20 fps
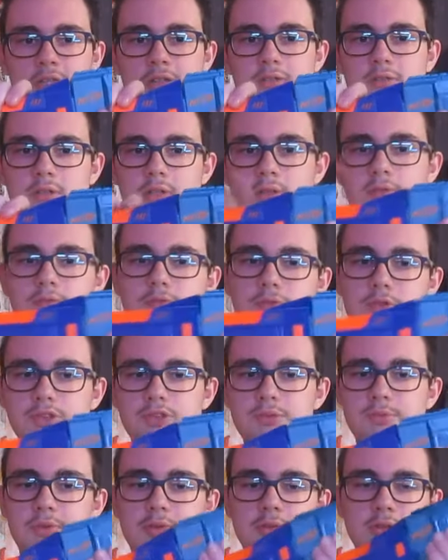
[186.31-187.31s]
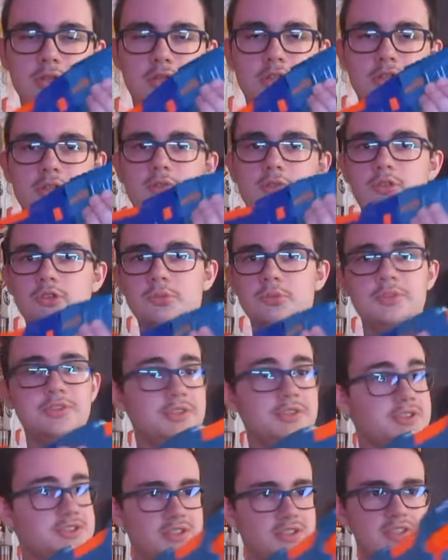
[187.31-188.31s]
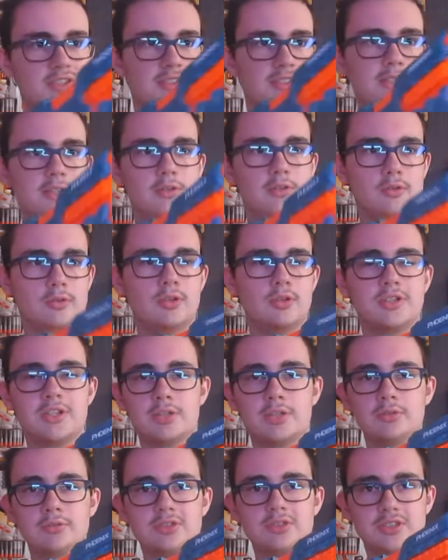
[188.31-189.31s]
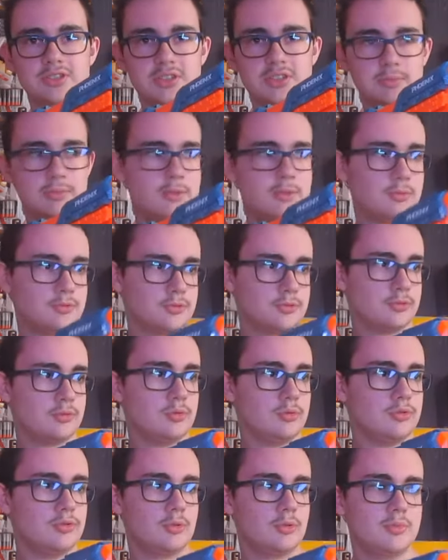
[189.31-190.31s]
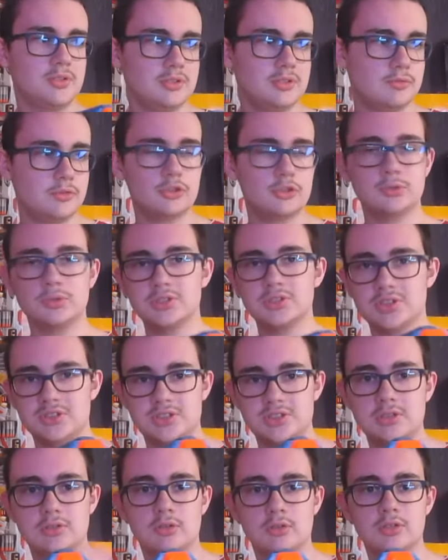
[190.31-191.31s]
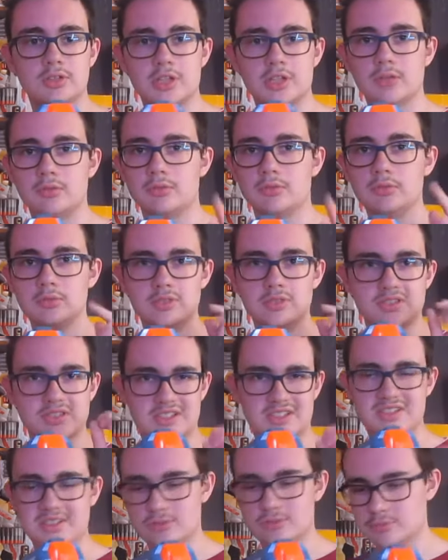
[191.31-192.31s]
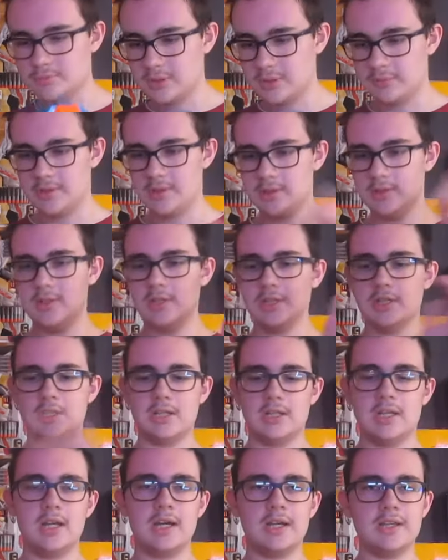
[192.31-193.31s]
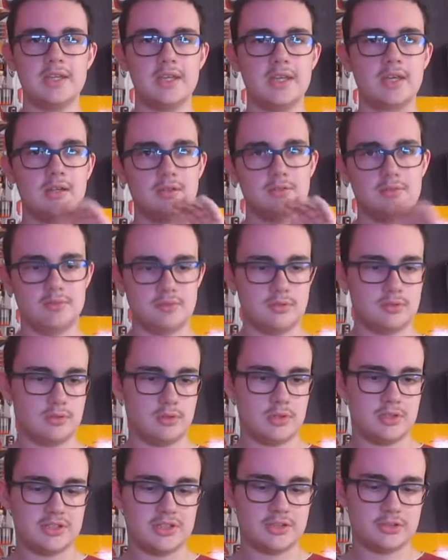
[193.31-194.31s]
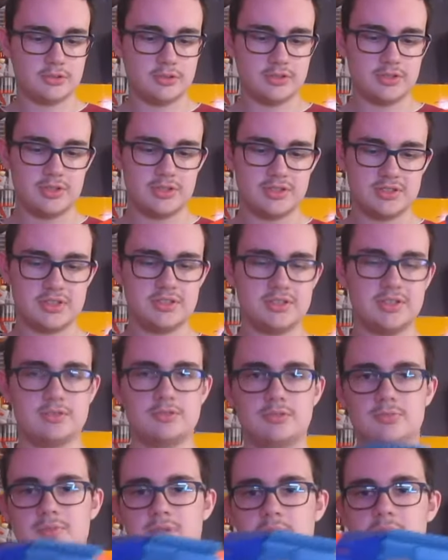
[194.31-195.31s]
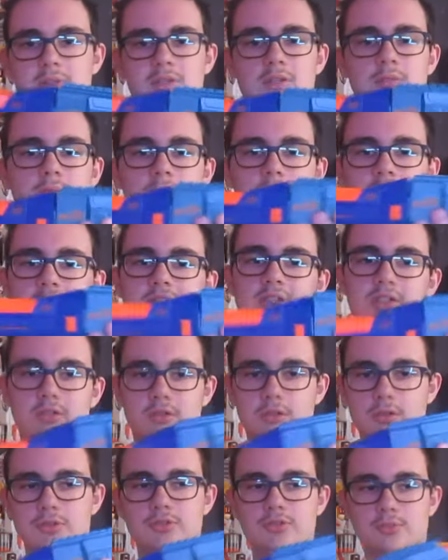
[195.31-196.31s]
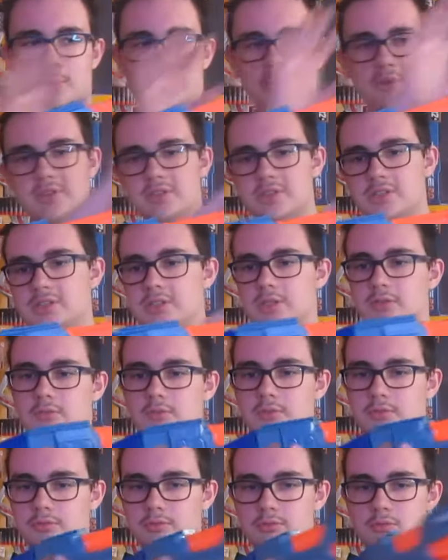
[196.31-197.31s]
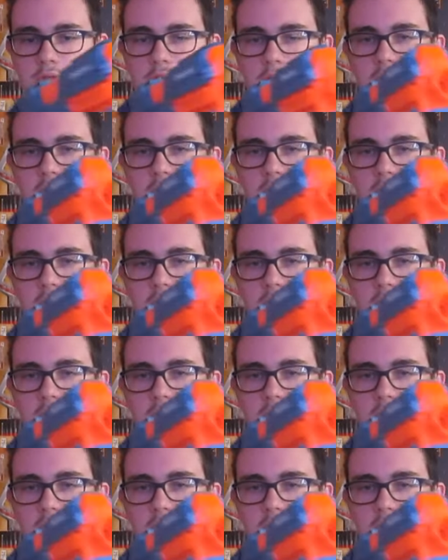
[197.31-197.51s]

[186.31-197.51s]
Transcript: Voilà, franchement, franchement, j'insiste, hein, euh, le canon, ça tient bien pour ce qu'on ont Franchement, j'insiste, le canon, ça tient super bien. L'arrière, l'attache cross, ça tient super bien. On peut mettre des crosses, on peut mettre des canons et tout.